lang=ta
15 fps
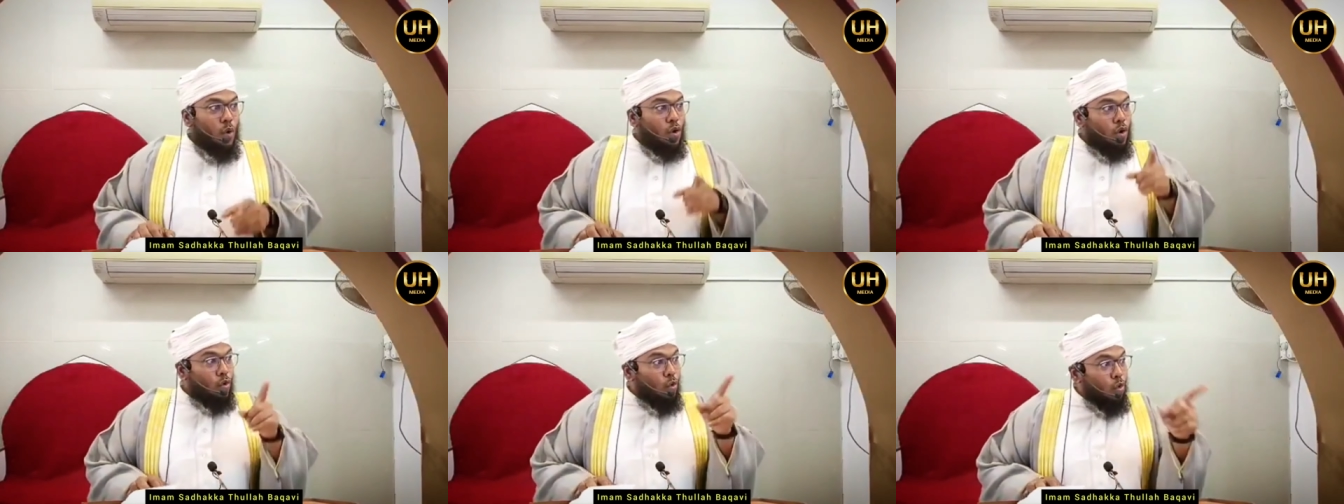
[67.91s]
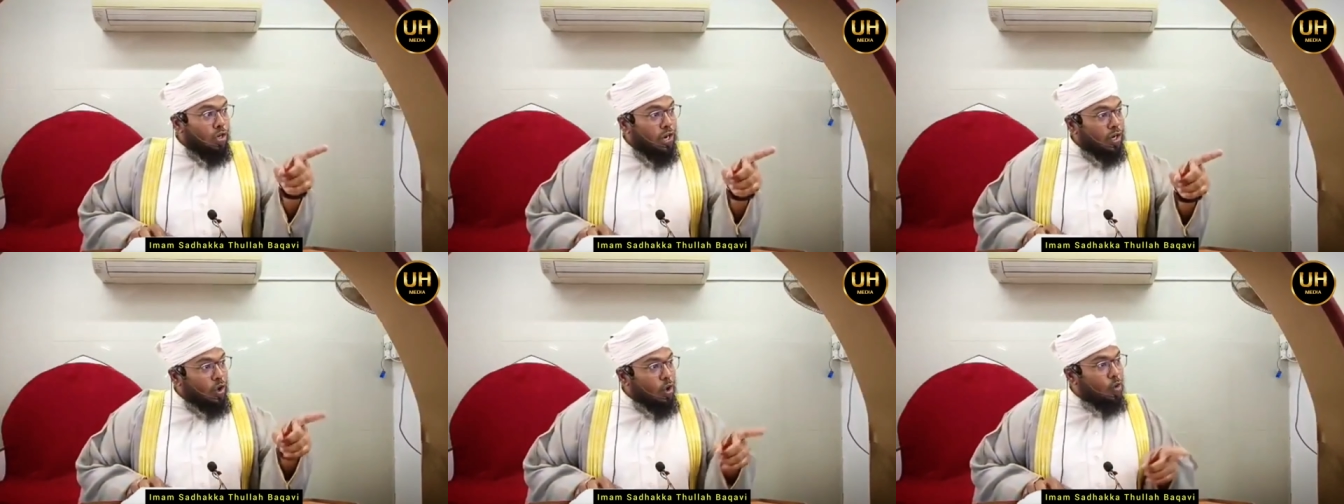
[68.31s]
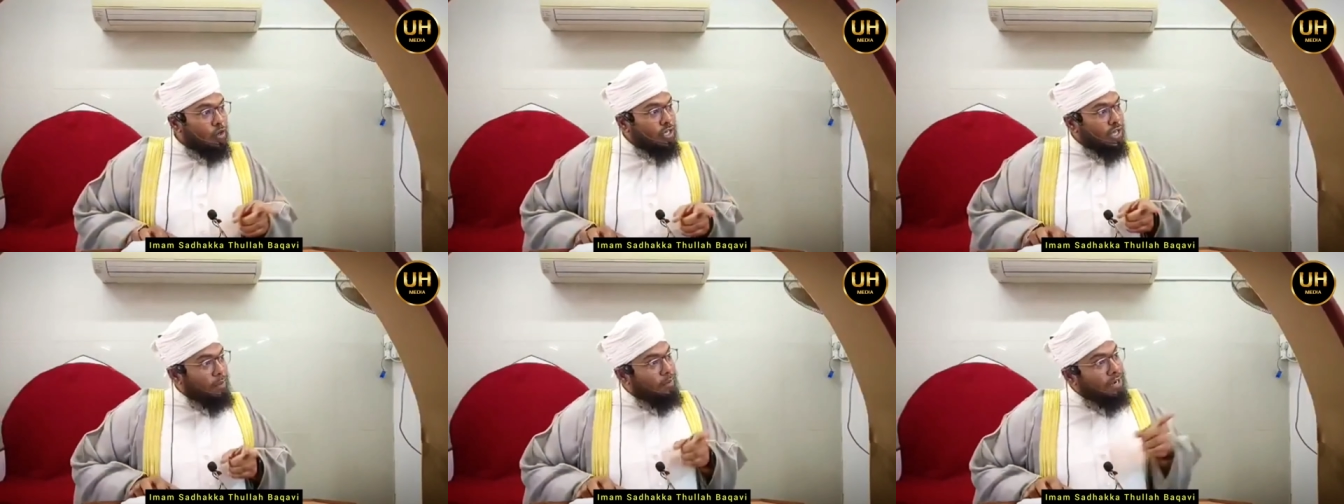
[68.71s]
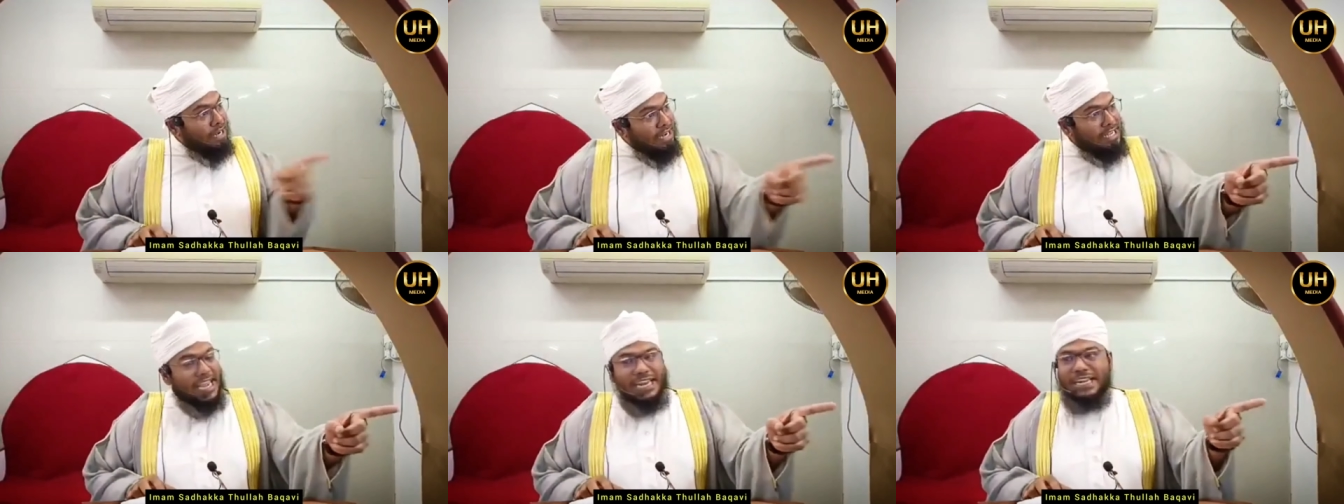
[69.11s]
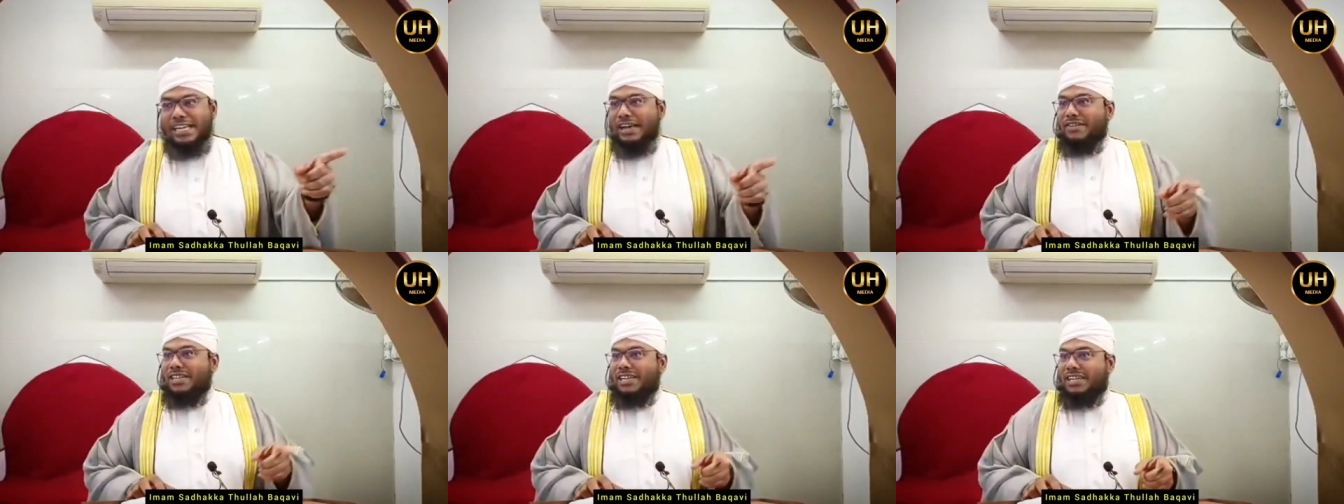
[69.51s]
உங்க ஊர்ல இருக்கக்கூடிய பில்டிங்கை
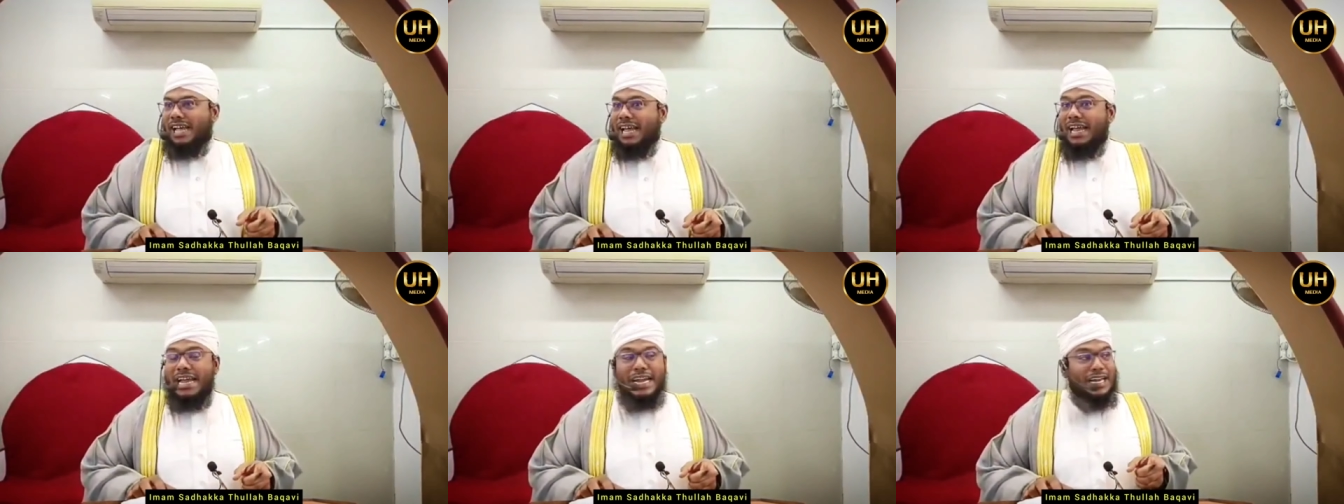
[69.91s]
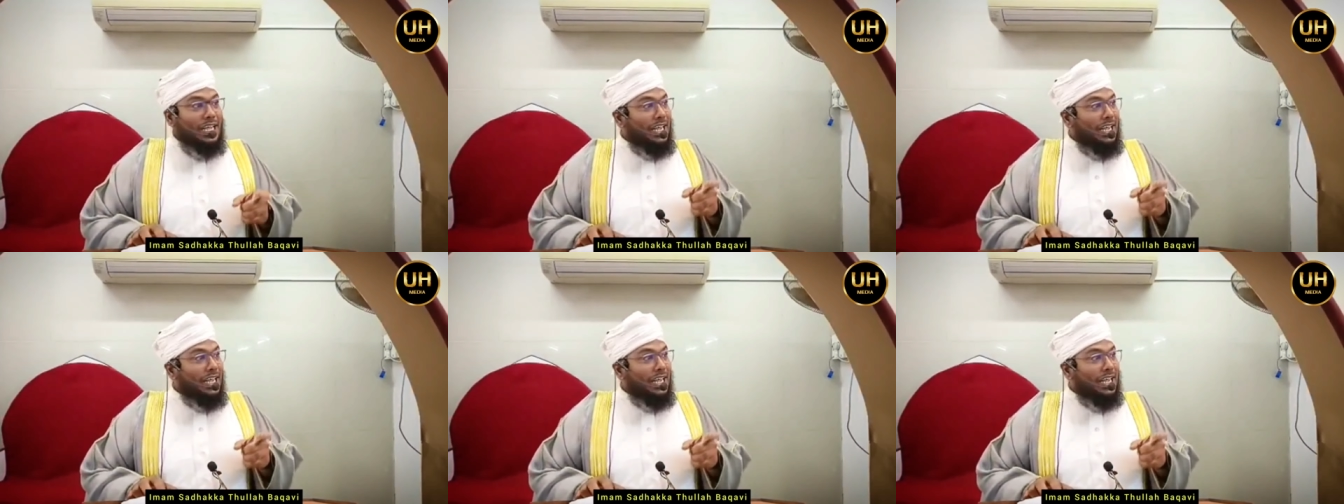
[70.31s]
இடிக்க வந்திருக்கேன்